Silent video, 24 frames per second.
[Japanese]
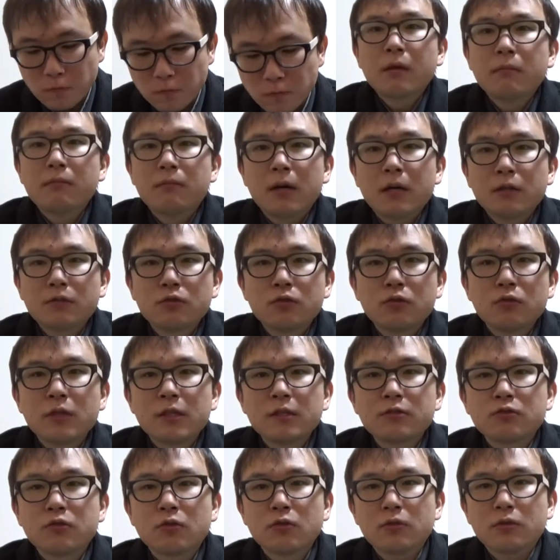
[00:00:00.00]

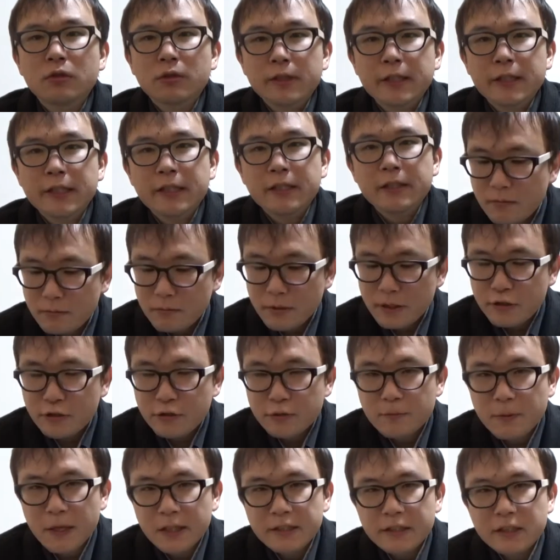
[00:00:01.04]
マクドナルドのね
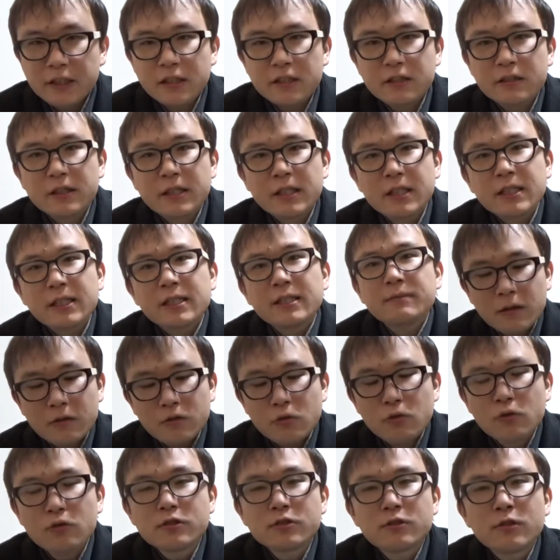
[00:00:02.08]
ビーフパティって
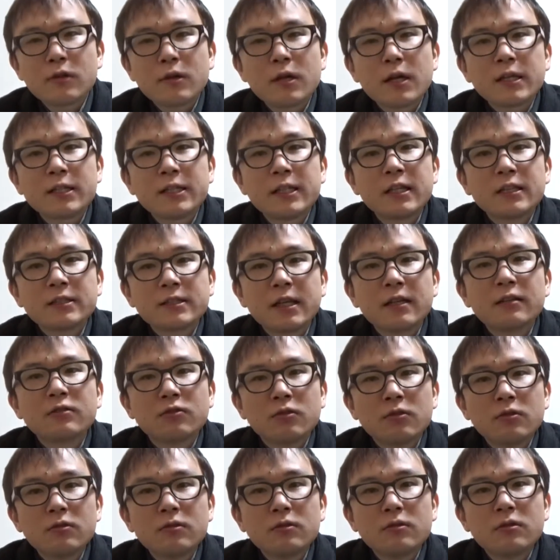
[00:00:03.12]
オーストラリア産
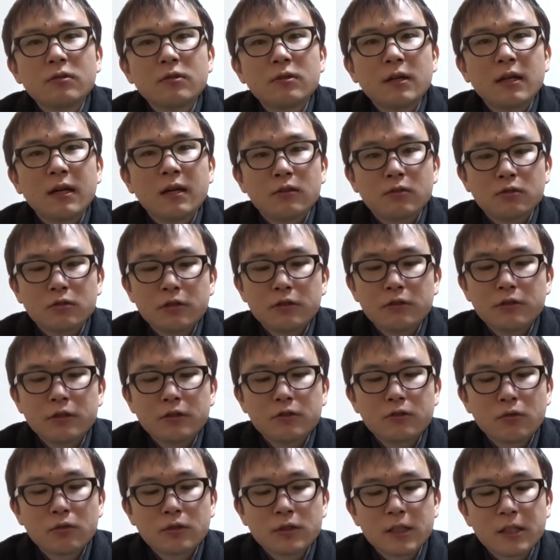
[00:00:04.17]
のあの牛肉
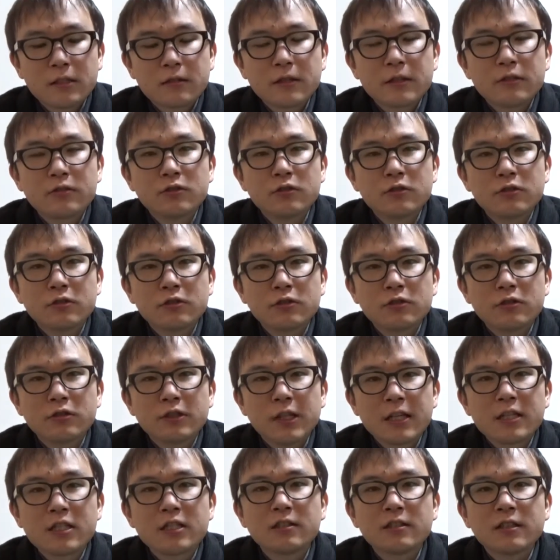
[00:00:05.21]
を使ってるら
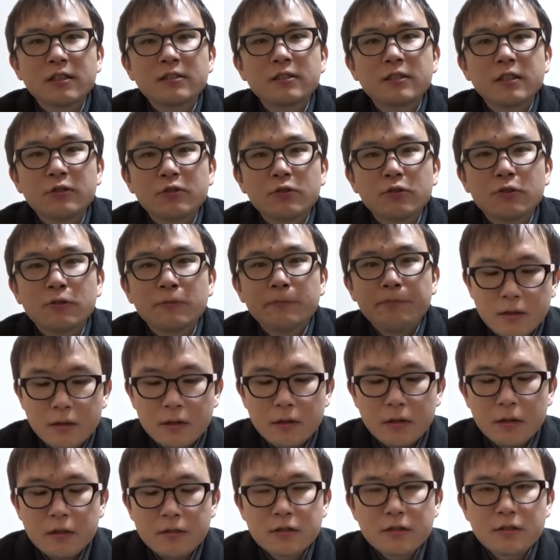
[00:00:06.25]
しいんですけど
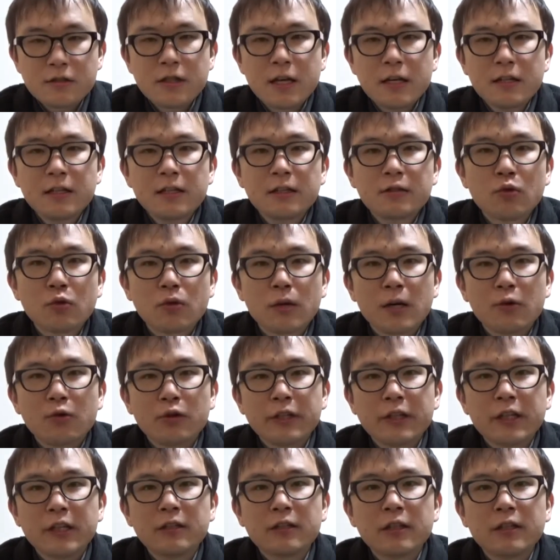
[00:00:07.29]
なつなぎとかを入
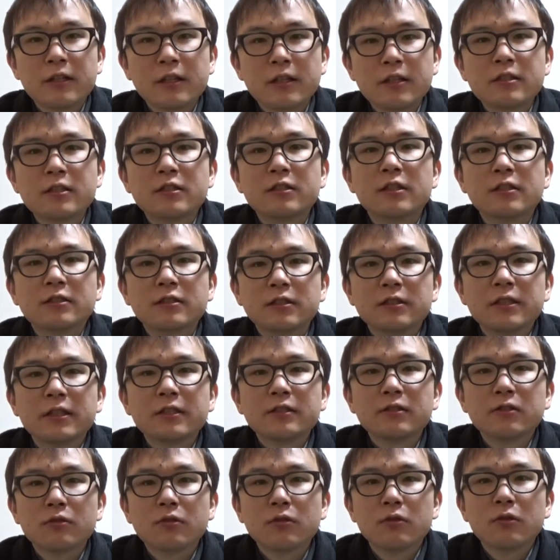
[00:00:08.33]
れないらしいですね
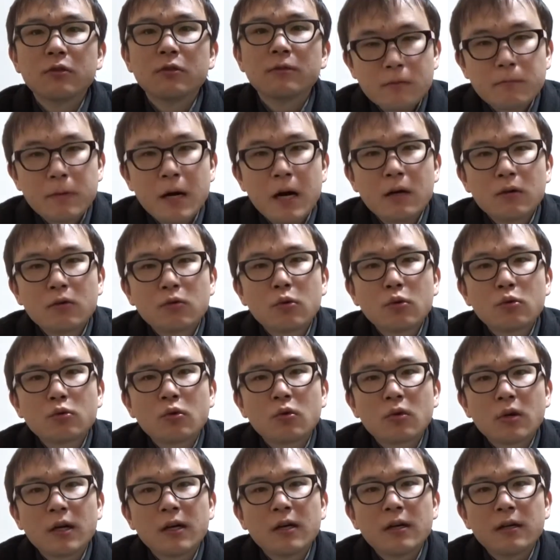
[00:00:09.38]
そのパン粉と
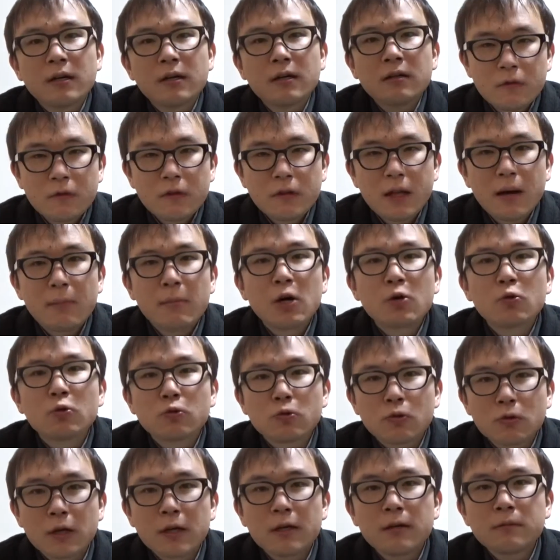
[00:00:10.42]
か卵と
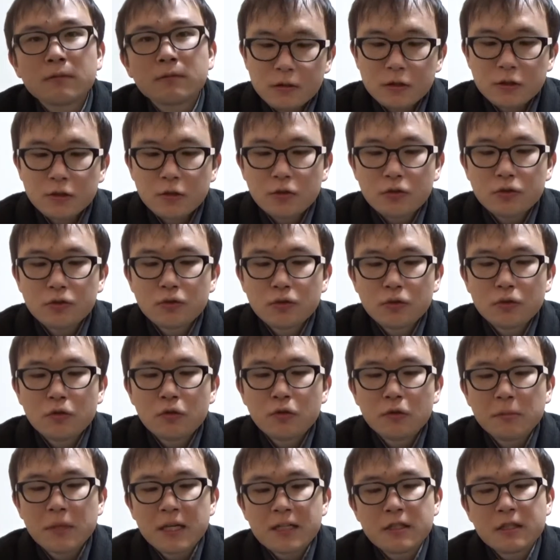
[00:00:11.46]
かそういうの
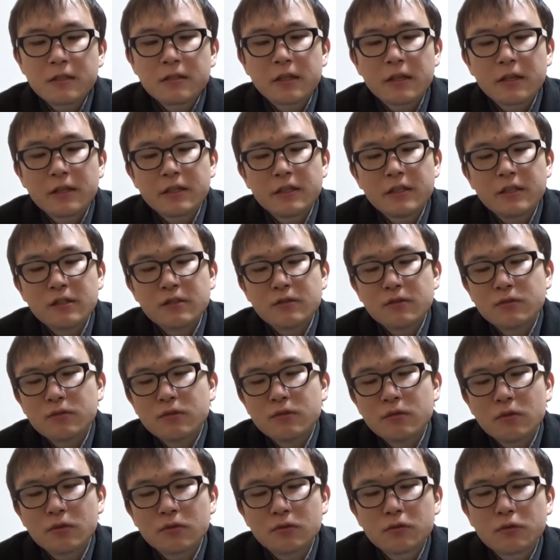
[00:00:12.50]
を混ぜない
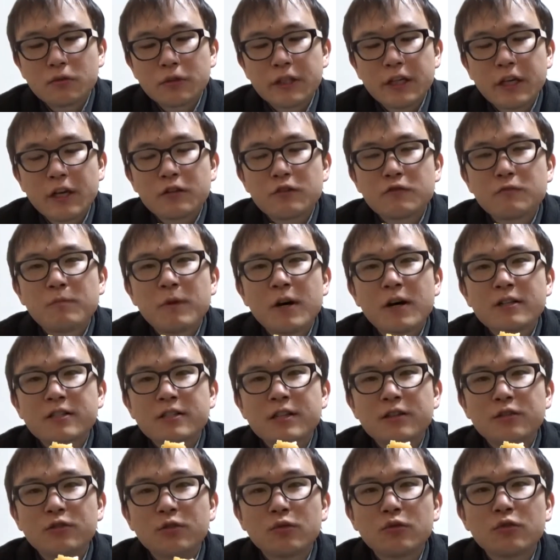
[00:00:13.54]
本当に
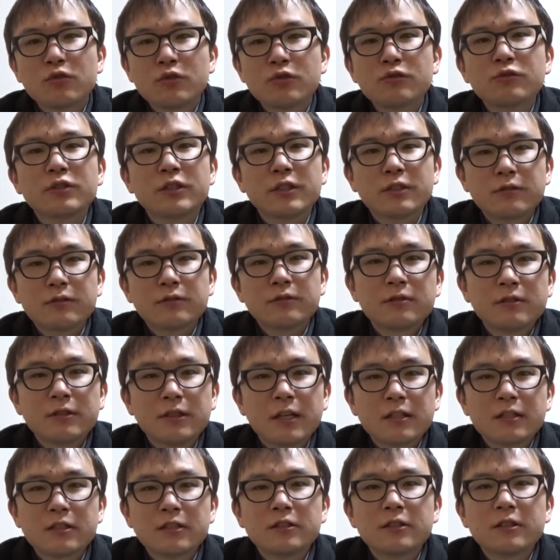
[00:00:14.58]
100%の牛肉ら
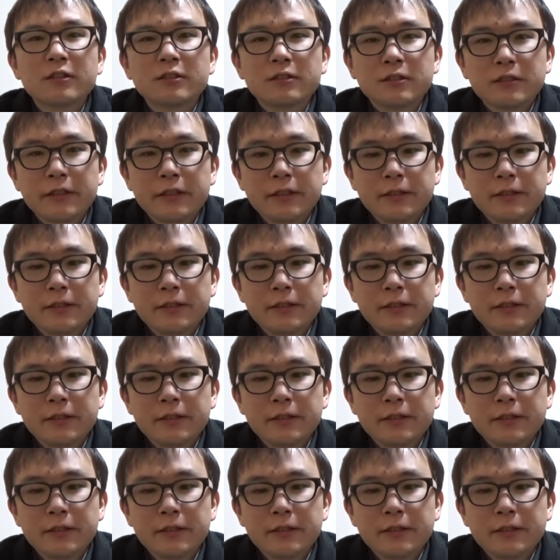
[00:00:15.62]
しいですね